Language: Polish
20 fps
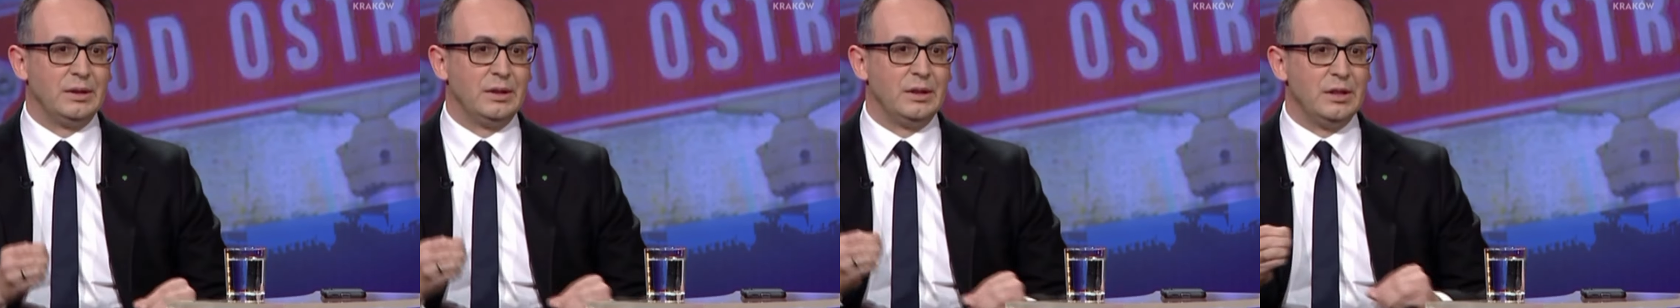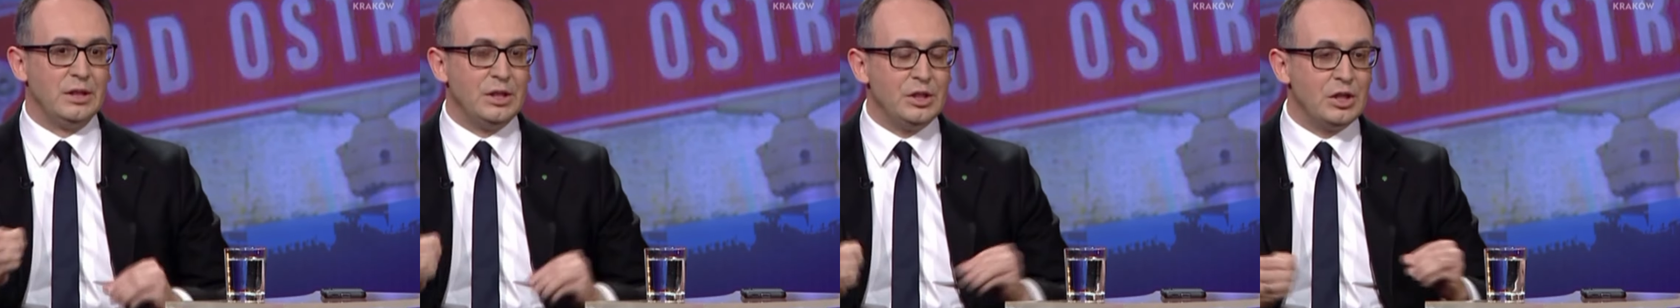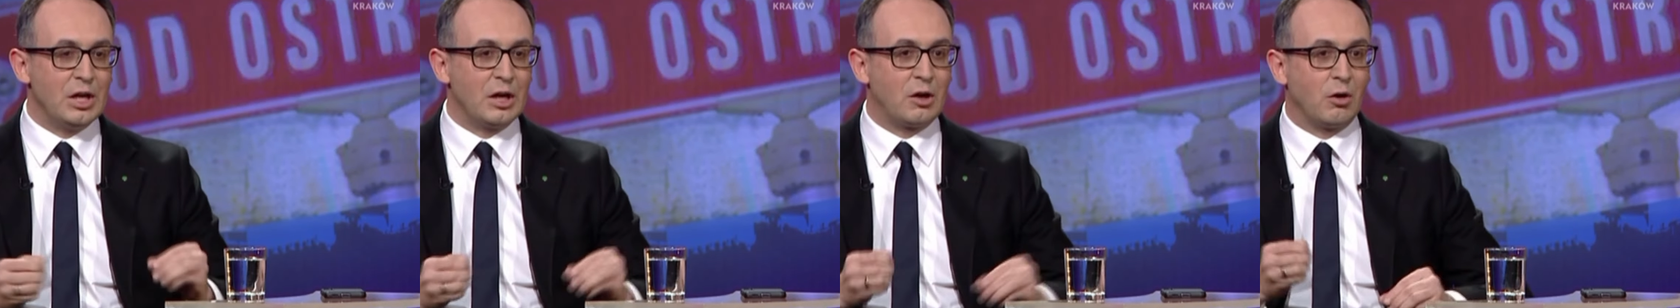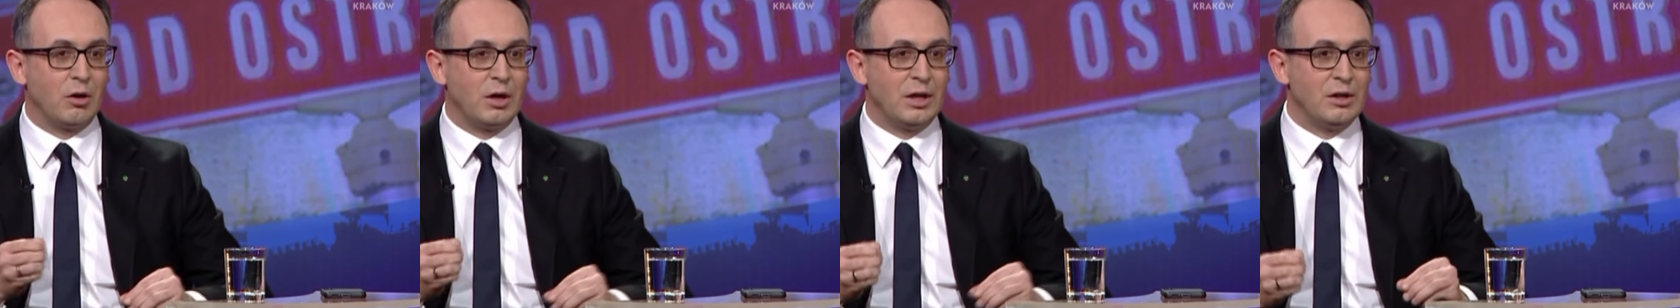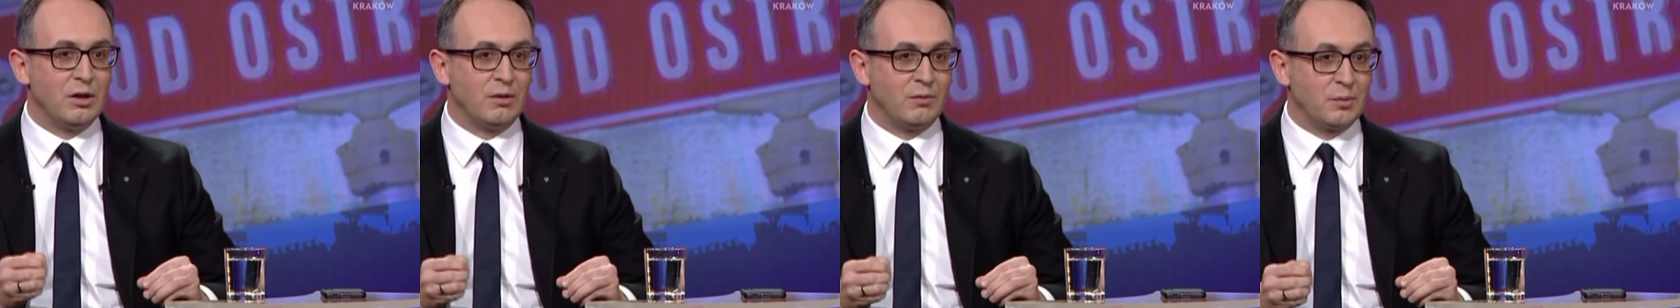linię
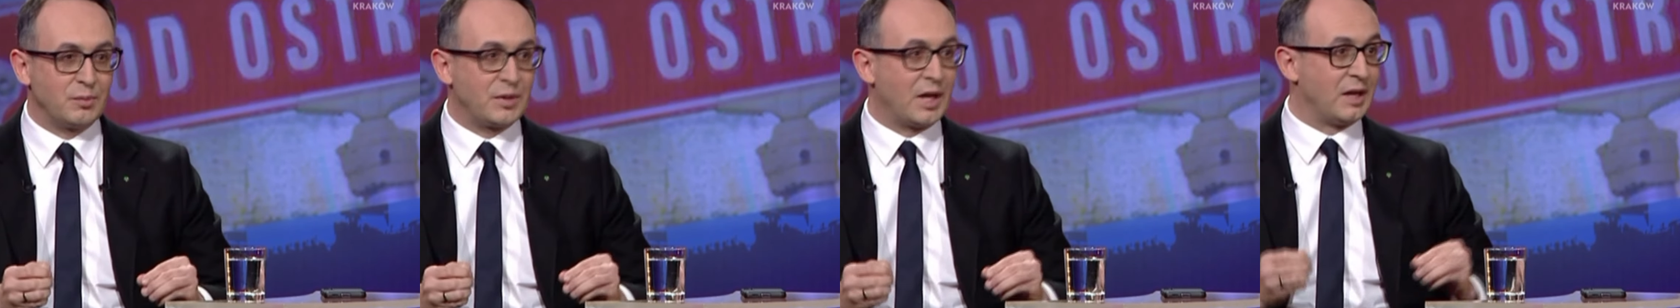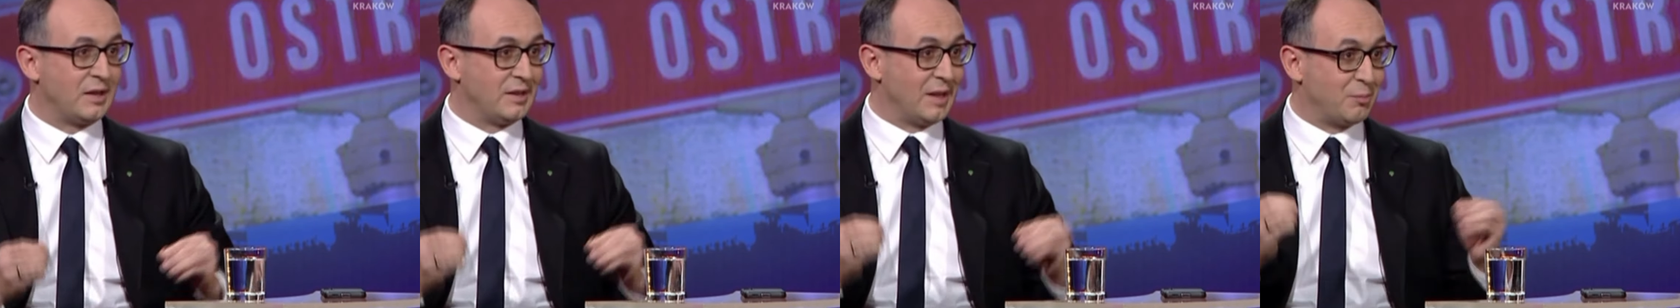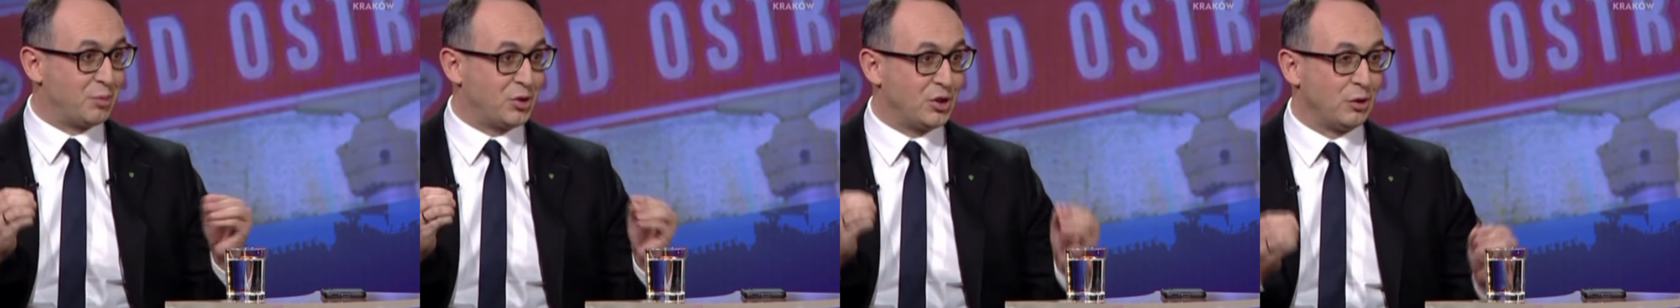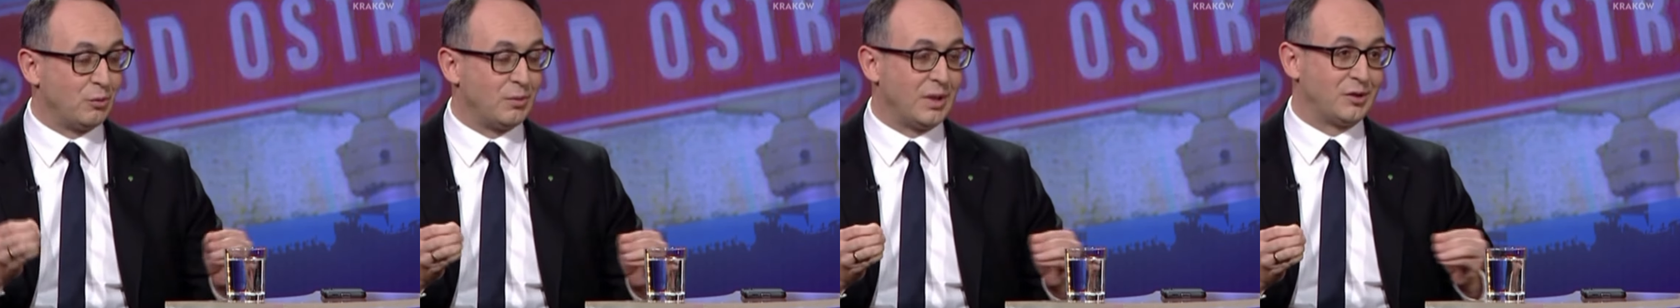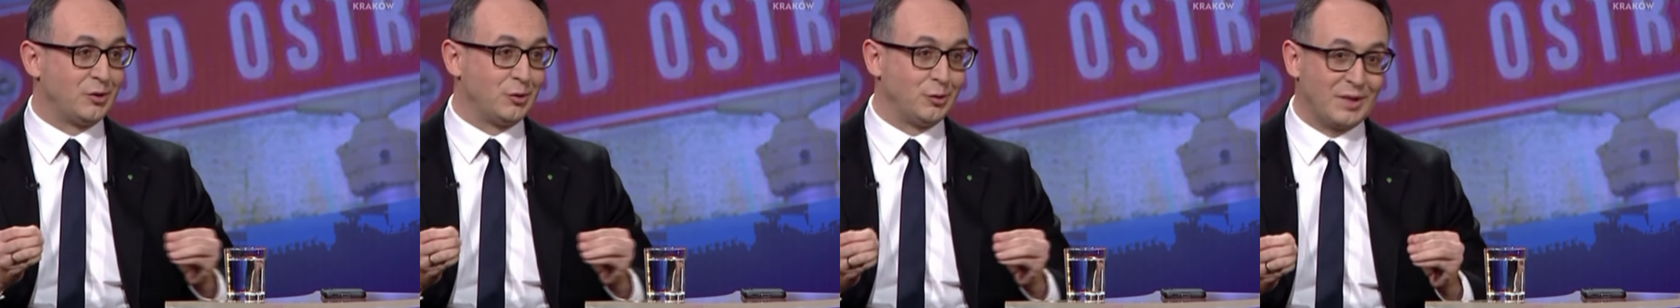kolejową, tak jak na
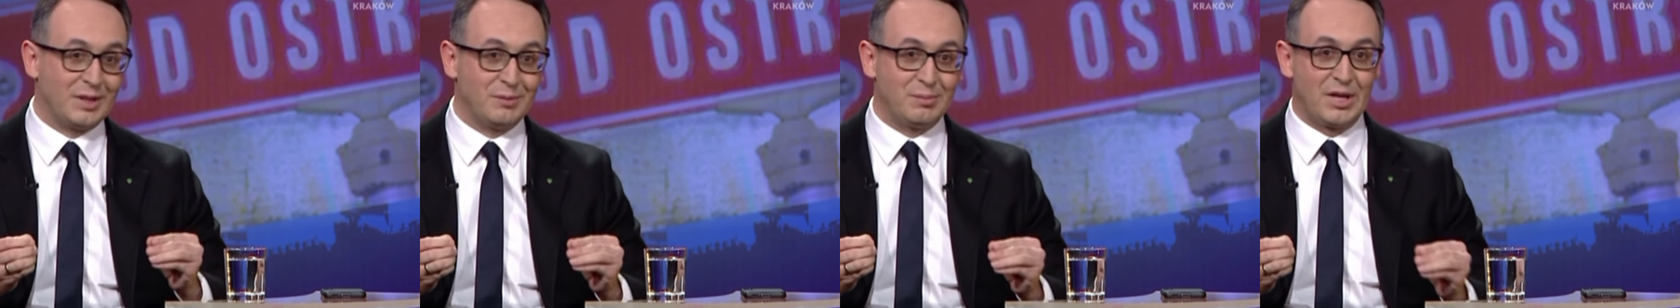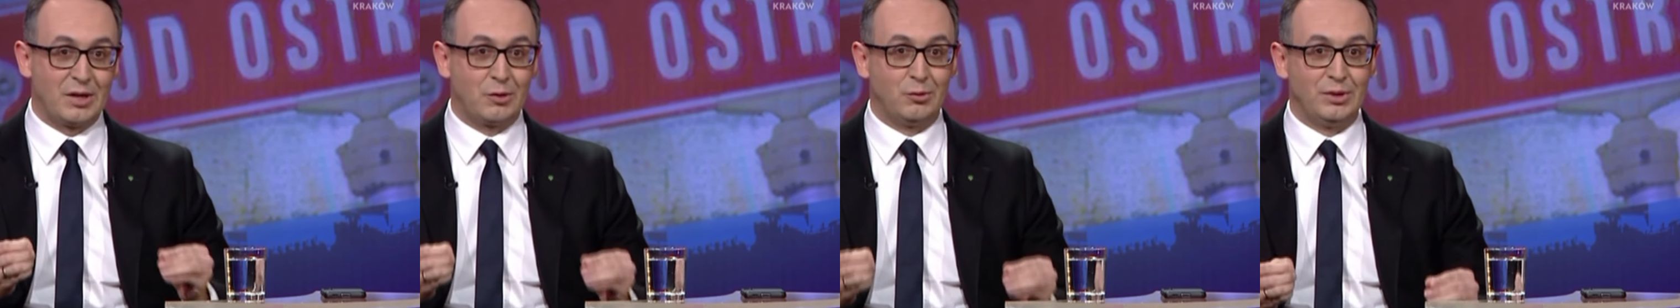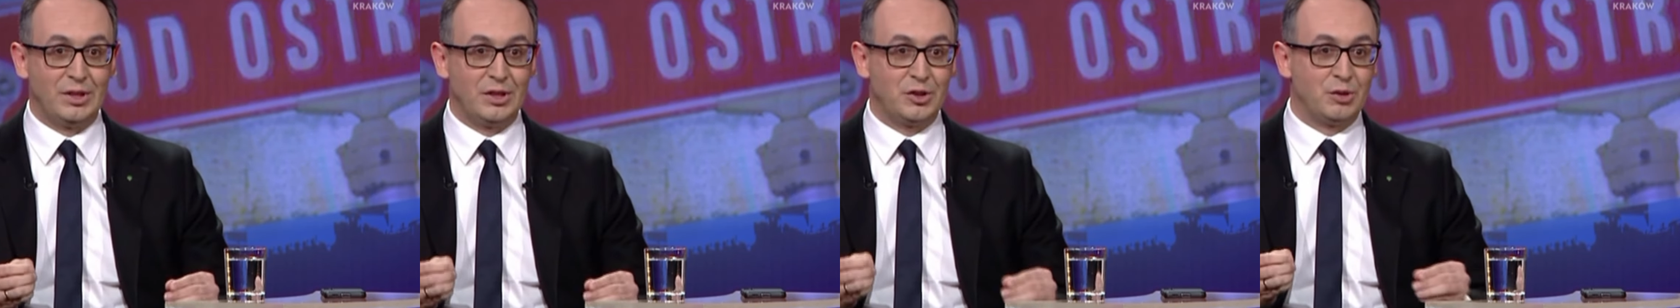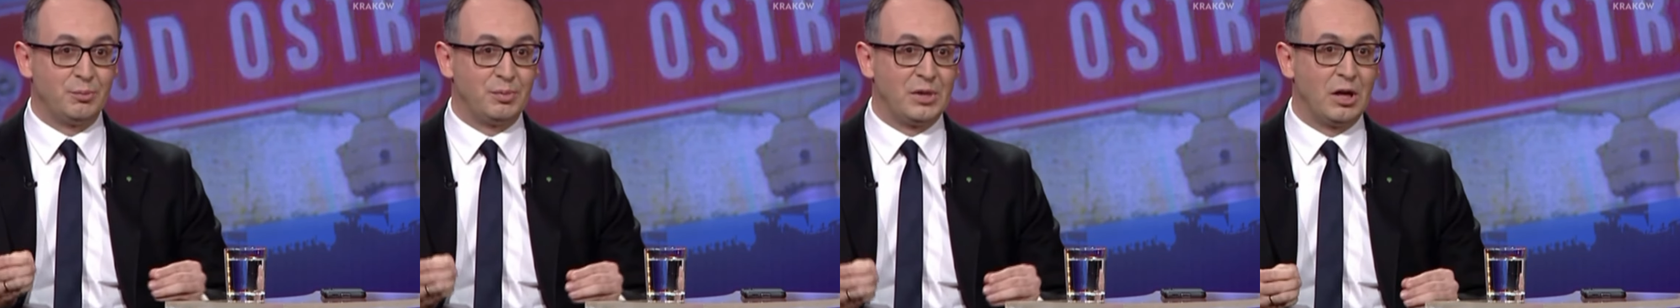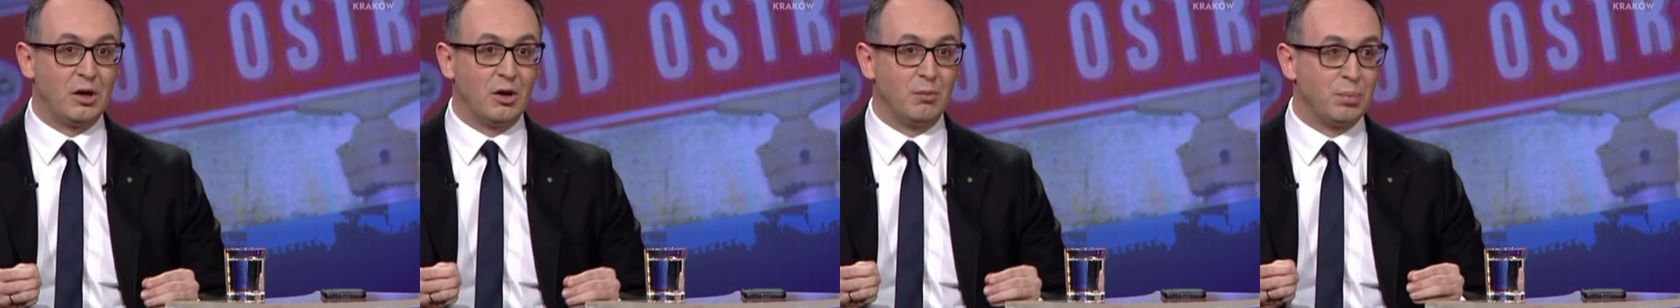przykład tutaj brakuje
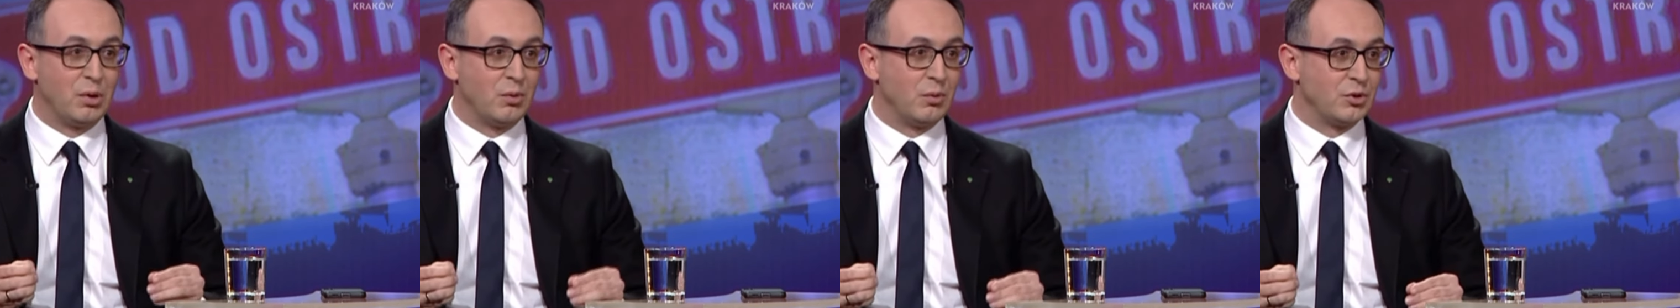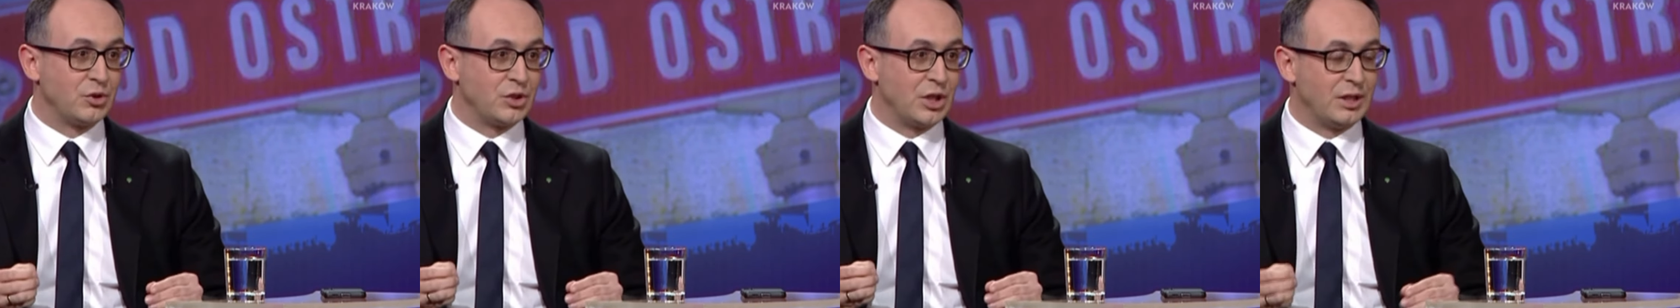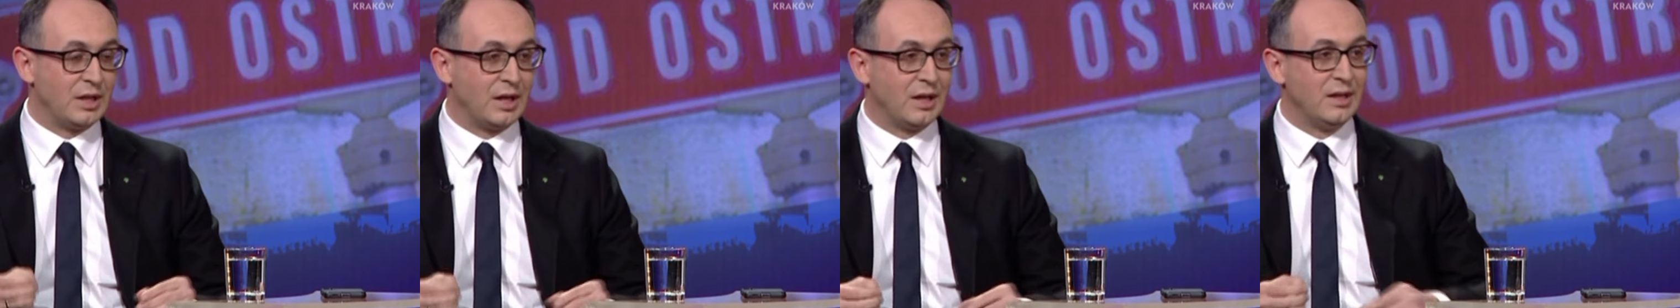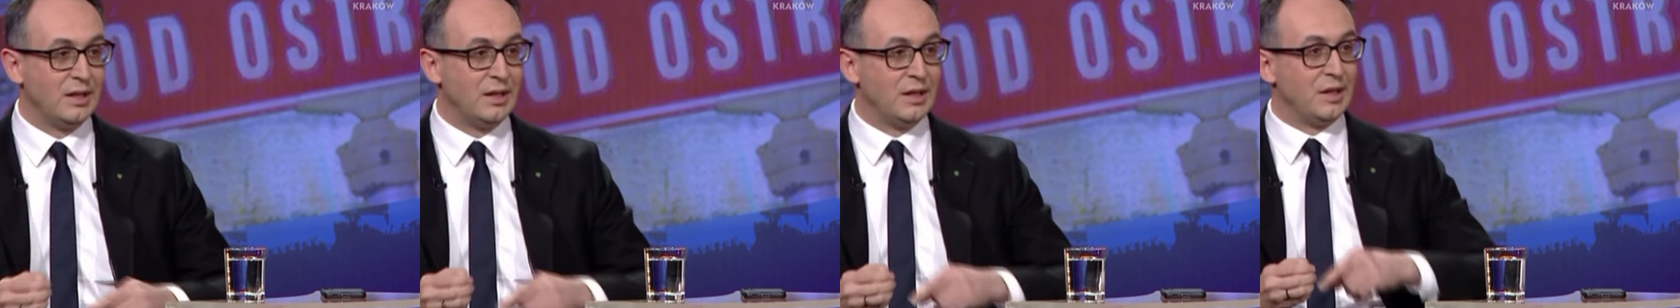szybkiego połączenia